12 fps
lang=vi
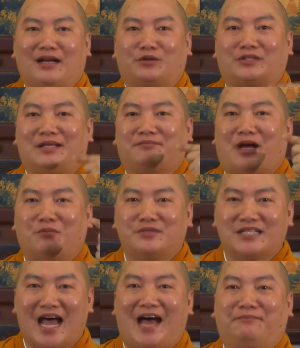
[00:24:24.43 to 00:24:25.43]
đầu tìm
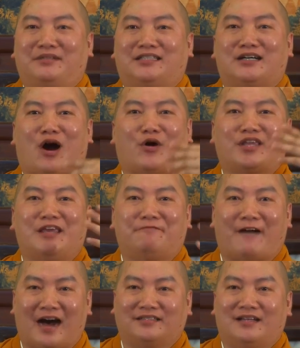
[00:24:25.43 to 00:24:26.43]
không ra, mới thưa hỏi với
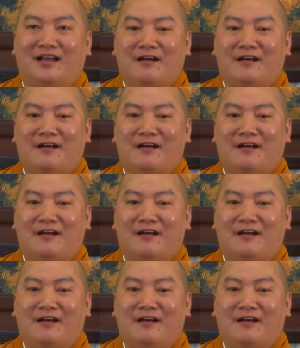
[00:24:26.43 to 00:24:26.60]
Phật.